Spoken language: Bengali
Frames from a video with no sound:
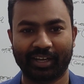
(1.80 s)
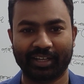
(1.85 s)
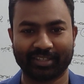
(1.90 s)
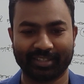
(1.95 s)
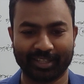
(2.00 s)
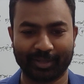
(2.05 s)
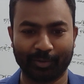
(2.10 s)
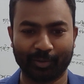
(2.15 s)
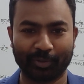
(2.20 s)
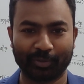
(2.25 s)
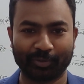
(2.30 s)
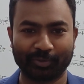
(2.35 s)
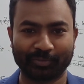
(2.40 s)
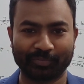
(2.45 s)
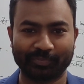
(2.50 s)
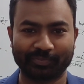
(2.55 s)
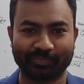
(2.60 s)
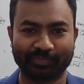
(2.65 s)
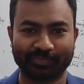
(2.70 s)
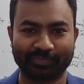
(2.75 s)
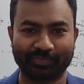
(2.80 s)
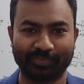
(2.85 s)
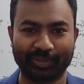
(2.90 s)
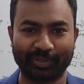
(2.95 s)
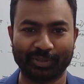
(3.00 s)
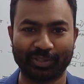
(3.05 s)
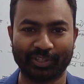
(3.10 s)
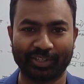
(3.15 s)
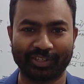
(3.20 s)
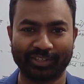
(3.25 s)
আসসালামু আলাইকুম
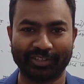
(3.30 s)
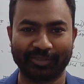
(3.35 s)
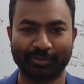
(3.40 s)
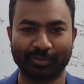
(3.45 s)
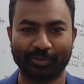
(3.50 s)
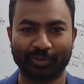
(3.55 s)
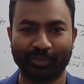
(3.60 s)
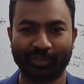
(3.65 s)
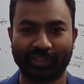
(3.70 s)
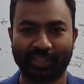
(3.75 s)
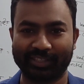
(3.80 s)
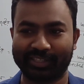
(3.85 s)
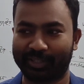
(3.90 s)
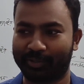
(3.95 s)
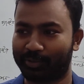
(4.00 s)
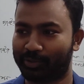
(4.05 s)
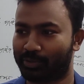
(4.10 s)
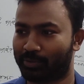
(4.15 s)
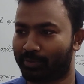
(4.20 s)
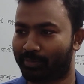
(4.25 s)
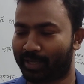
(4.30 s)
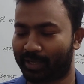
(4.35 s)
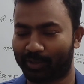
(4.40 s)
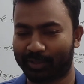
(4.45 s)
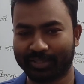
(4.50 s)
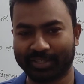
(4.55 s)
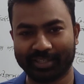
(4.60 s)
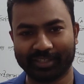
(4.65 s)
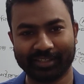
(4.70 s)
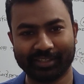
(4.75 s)
প্রিয় শিক্ষার্থীবৃন্দ আশা করি সবাই ভালো
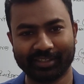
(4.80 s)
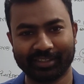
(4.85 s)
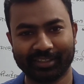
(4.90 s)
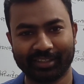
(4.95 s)
আছেন